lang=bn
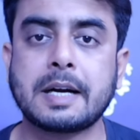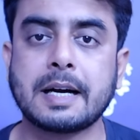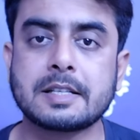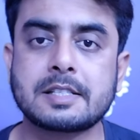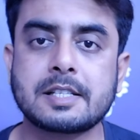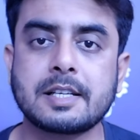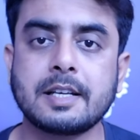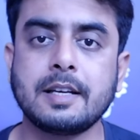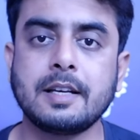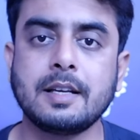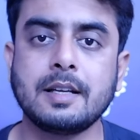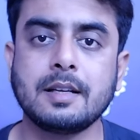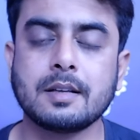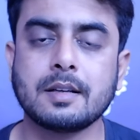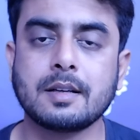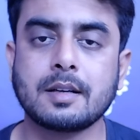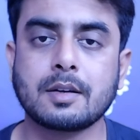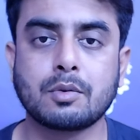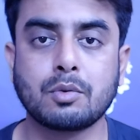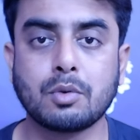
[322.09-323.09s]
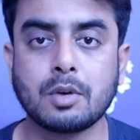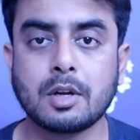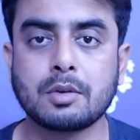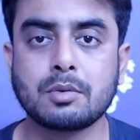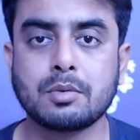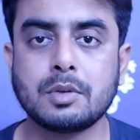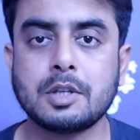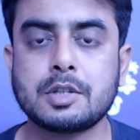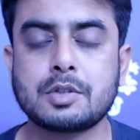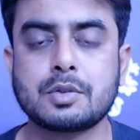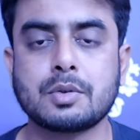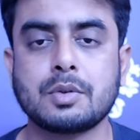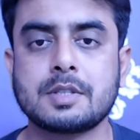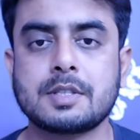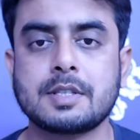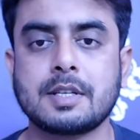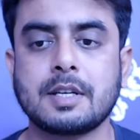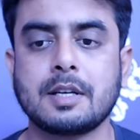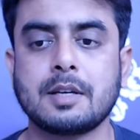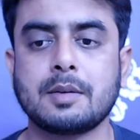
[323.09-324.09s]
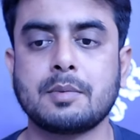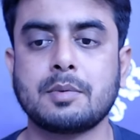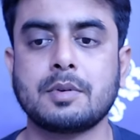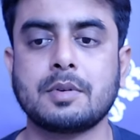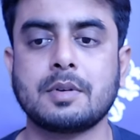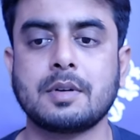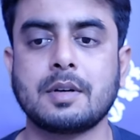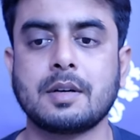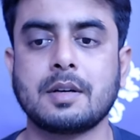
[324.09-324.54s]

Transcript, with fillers: কাছেই গোলাগুলি চলছে এবং